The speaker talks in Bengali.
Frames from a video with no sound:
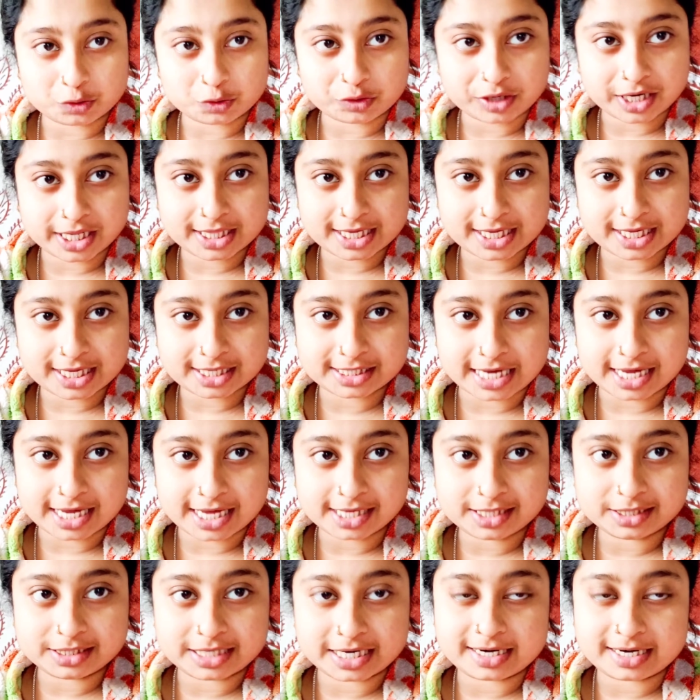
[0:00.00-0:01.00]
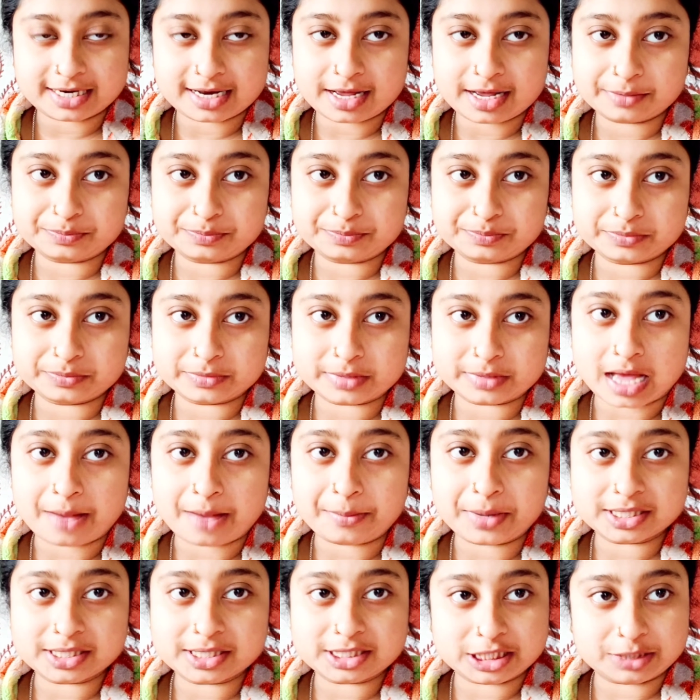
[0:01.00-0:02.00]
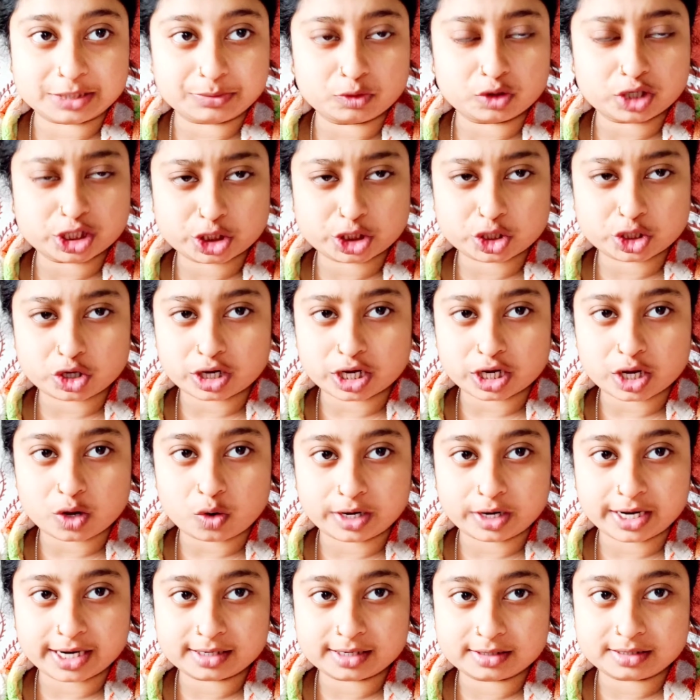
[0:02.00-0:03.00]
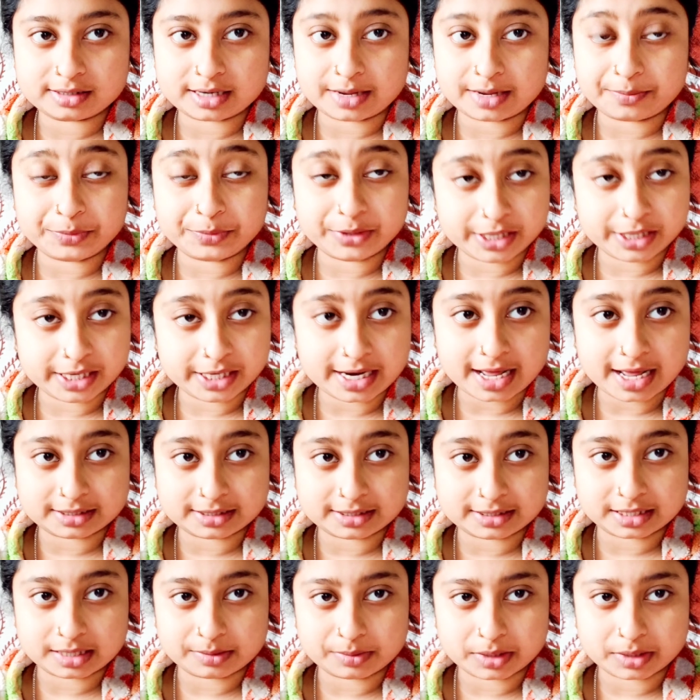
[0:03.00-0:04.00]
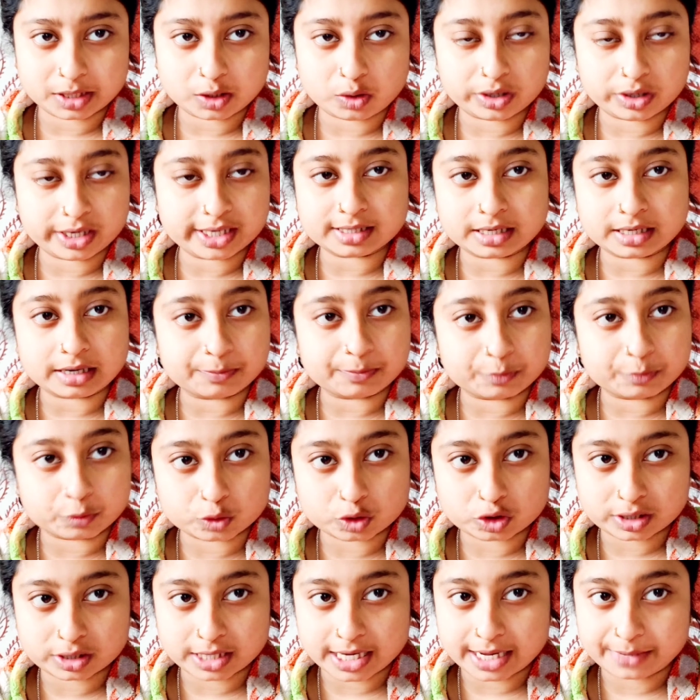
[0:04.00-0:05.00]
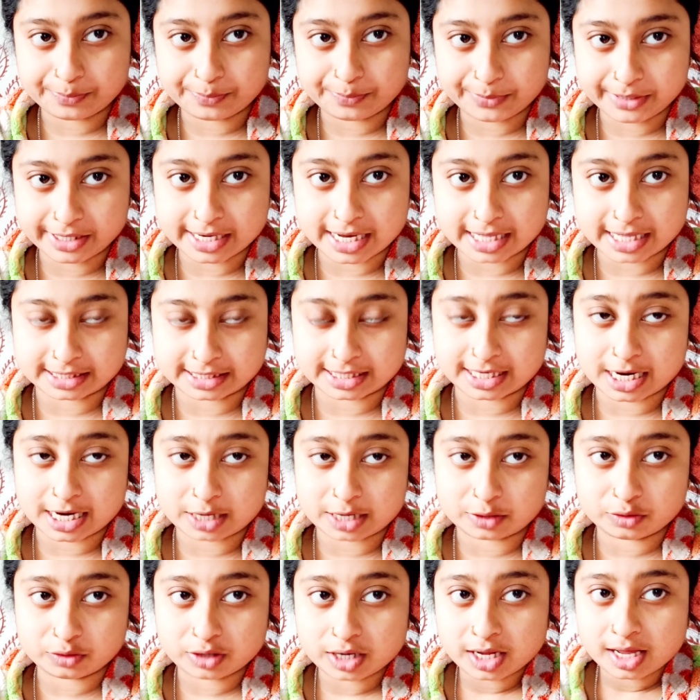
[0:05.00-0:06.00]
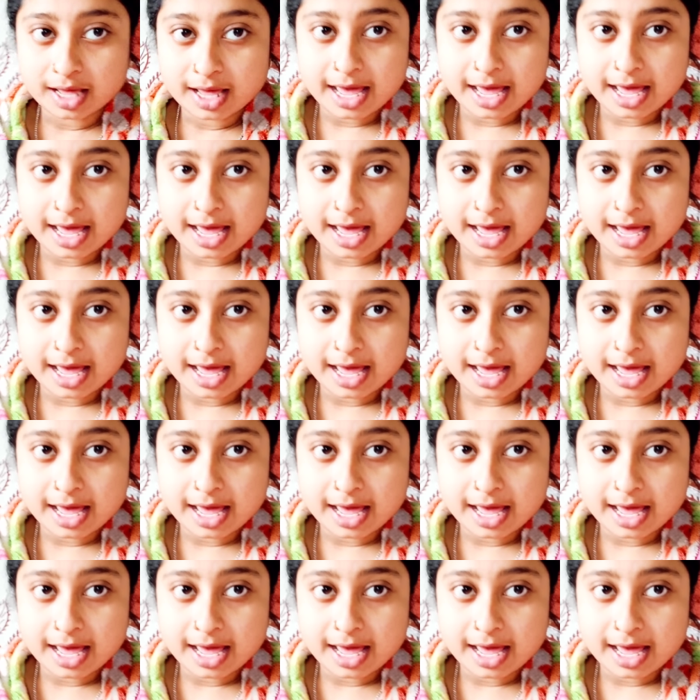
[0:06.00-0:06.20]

শোনাতে চাই যেটা আমার জীবনের সঙ্গে অনেকটা মিল আছে মানে অনেকটা না পুরোটাই মিল আছে কারণ